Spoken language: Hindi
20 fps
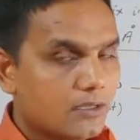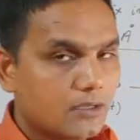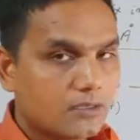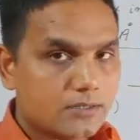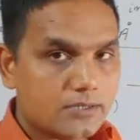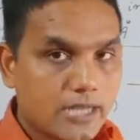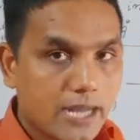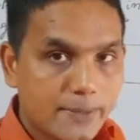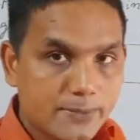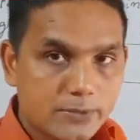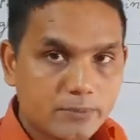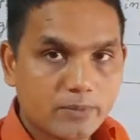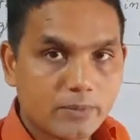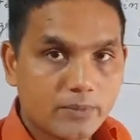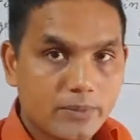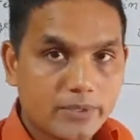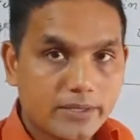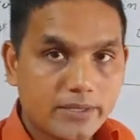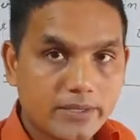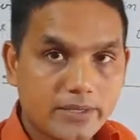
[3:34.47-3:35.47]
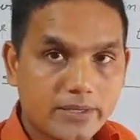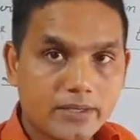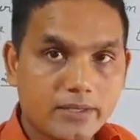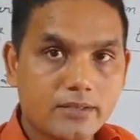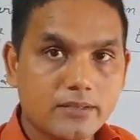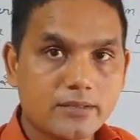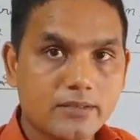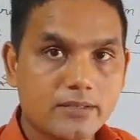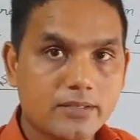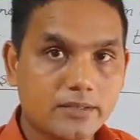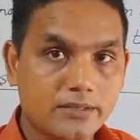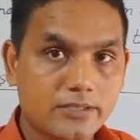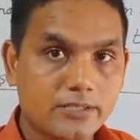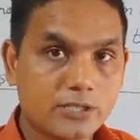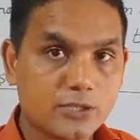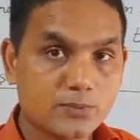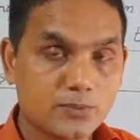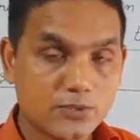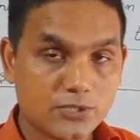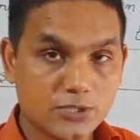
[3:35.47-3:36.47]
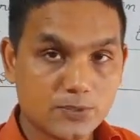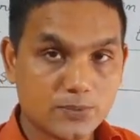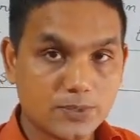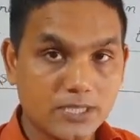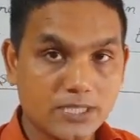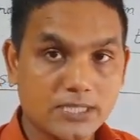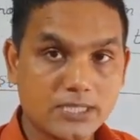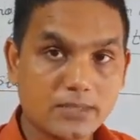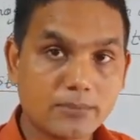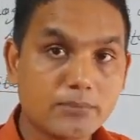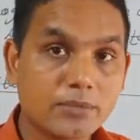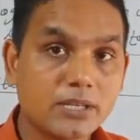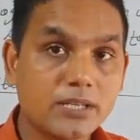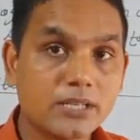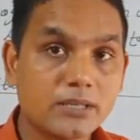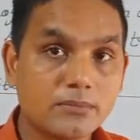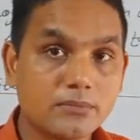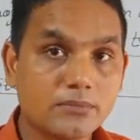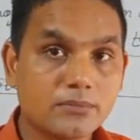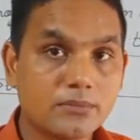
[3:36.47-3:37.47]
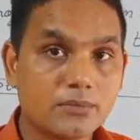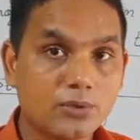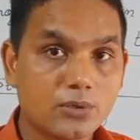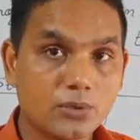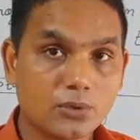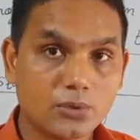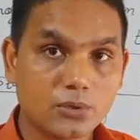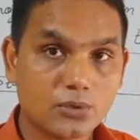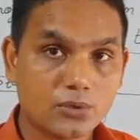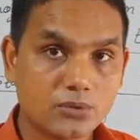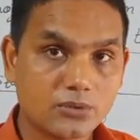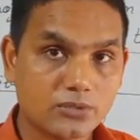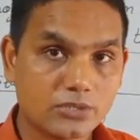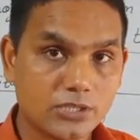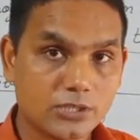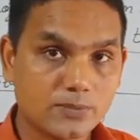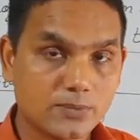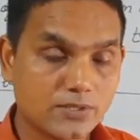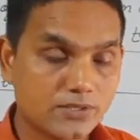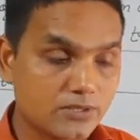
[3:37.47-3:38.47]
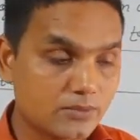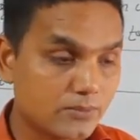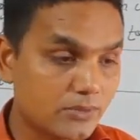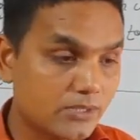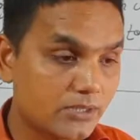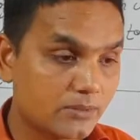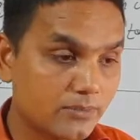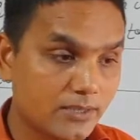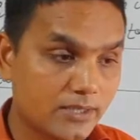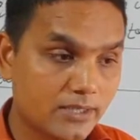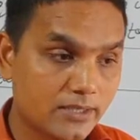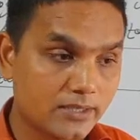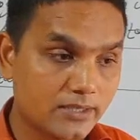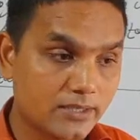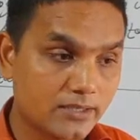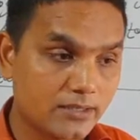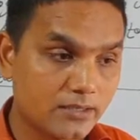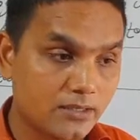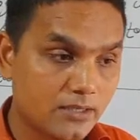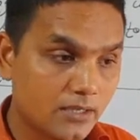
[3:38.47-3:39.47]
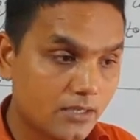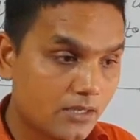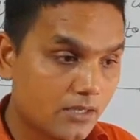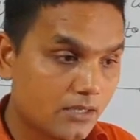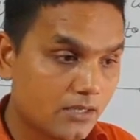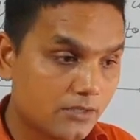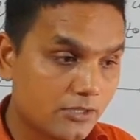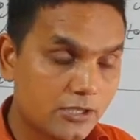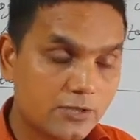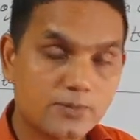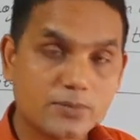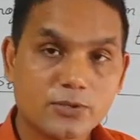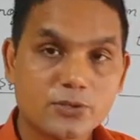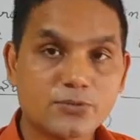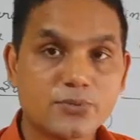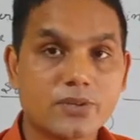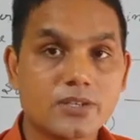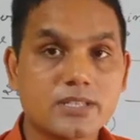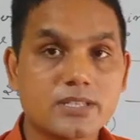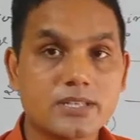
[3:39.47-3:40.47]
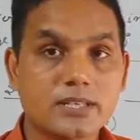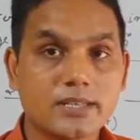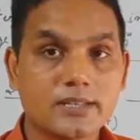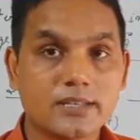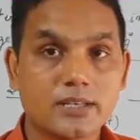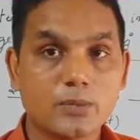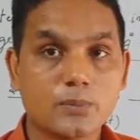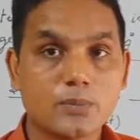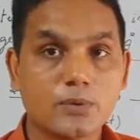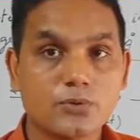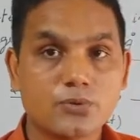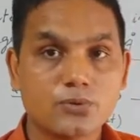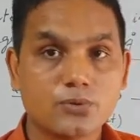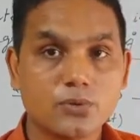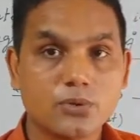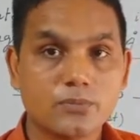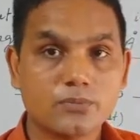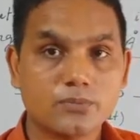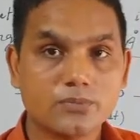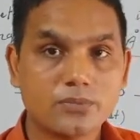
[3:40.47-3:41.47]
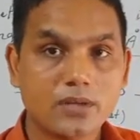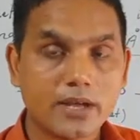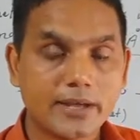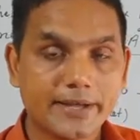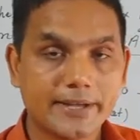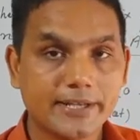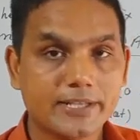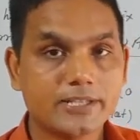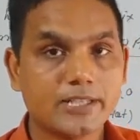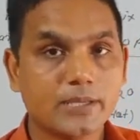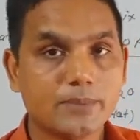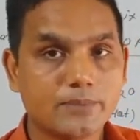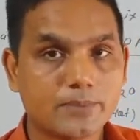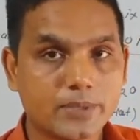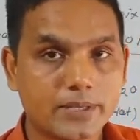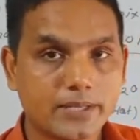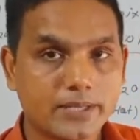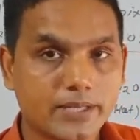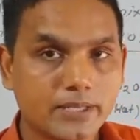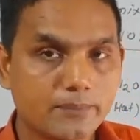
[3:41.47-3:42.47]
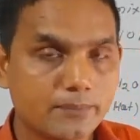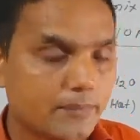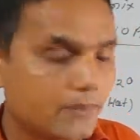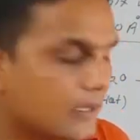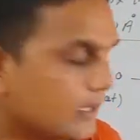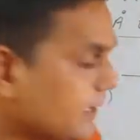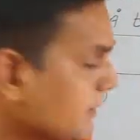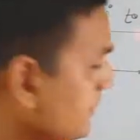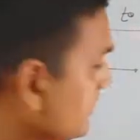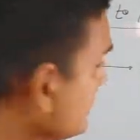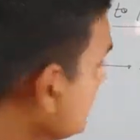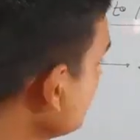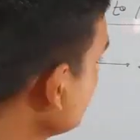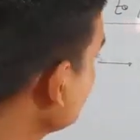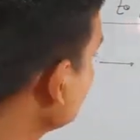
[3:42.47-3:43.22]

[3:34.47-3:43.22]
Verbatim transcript: टाइप्स में पढ़ेंगे यानी डिस्पर्स फेज की मीडियम और डिस्पर्सन मीडियम के आधार डिस्पर्स फेज के आधार पर उसको हम एट टाइप पढ़ेंगे पहले भी